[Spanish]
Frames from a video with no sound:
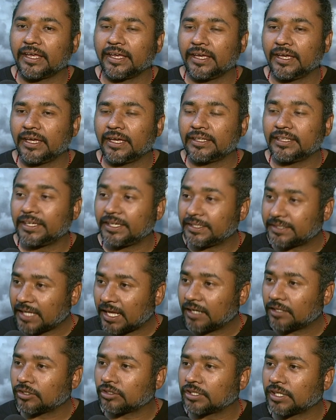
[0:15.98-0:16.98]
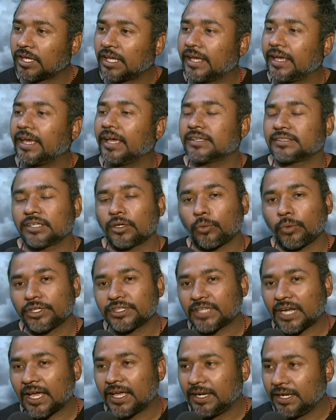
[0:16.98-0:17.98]
eh, digital donde se
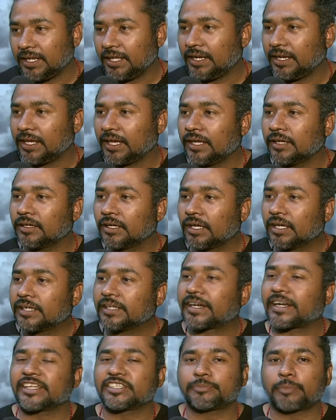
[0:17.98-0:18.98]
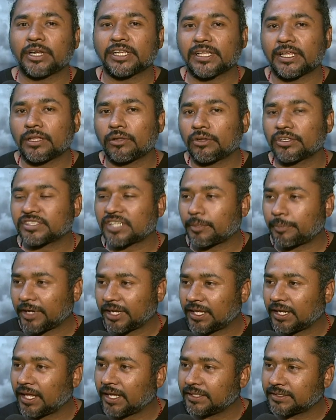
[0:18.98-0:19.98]
encuentra en línea, respaldada en nuestra
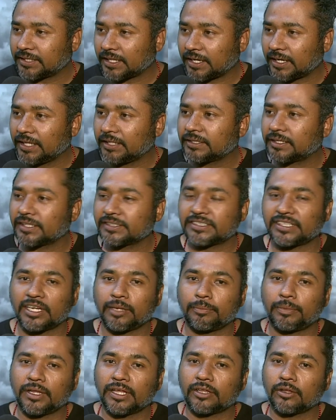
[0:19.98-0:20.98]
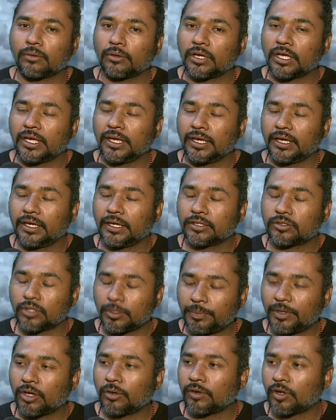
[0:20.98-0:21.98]
página de internet, que es eh,
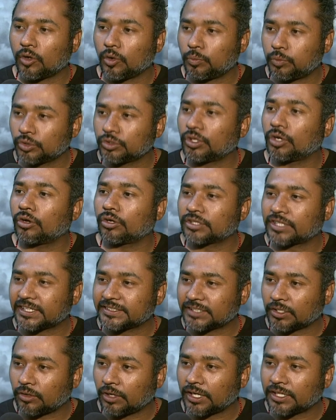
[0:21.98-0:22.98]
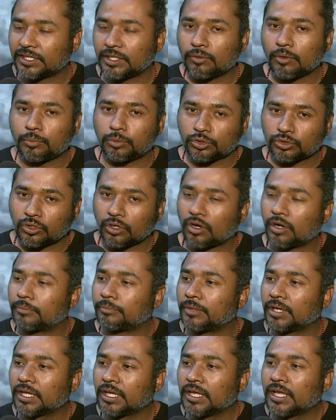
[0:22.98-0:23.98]
www.encontrastecolectivo.com.
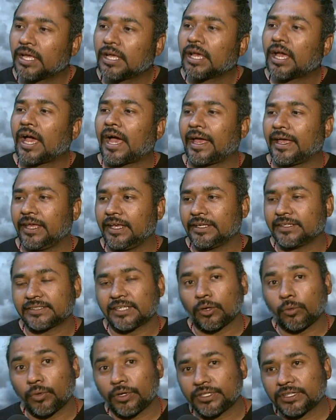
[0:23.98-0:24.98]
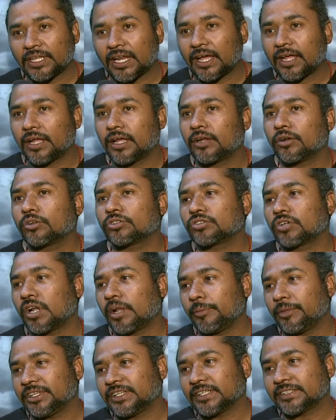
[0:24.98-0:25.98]
Ahí se encuentra no
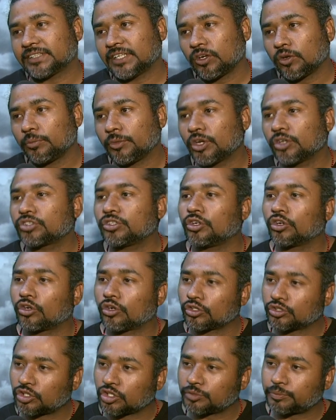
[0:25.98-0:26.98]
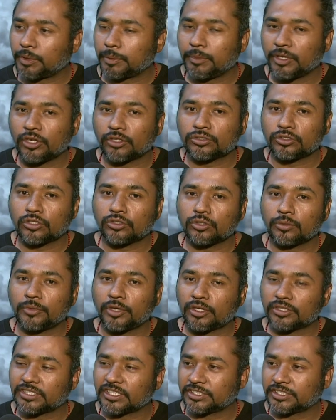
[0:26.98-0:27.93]
solamente este número, sino nuestros primeros dos números